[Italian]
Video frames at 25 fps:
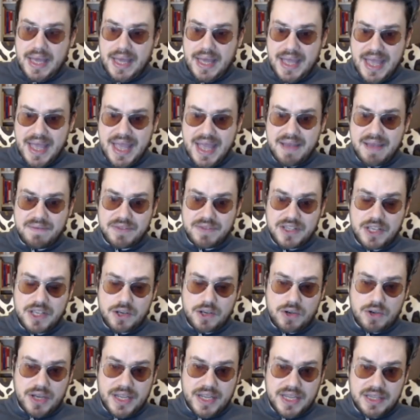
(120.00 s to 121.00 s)
E vi
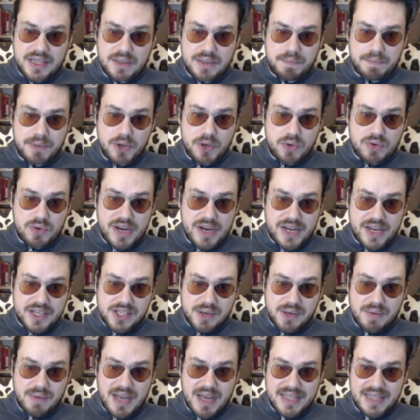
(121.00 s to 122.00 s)
dico anche di più, è una
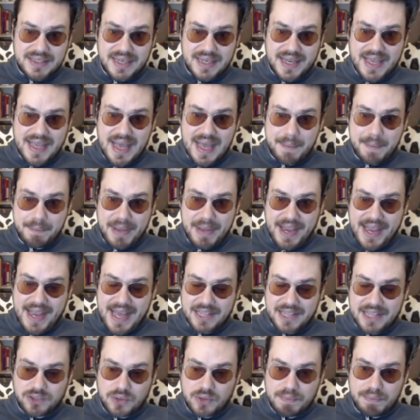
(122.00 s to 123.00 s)
squadra che ha
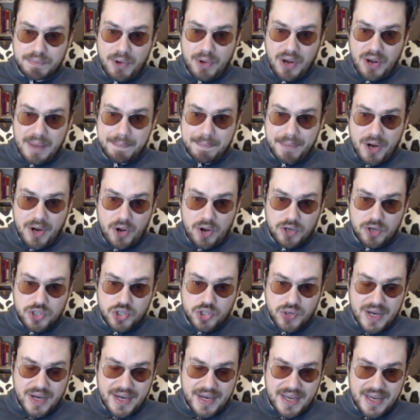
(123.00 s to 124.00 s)
peccato un po'
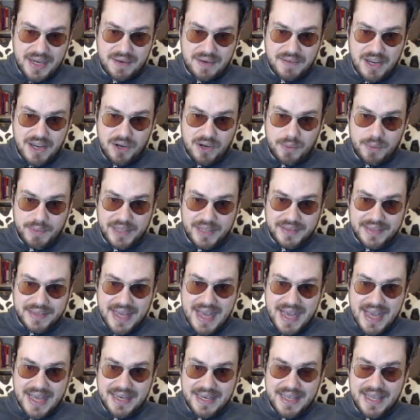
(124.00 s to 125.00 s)
l'approccio anche a livello
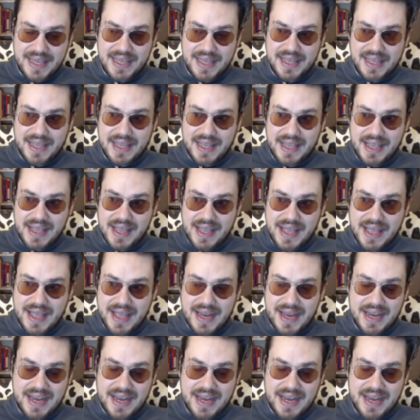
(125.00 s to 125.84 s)
mentale e,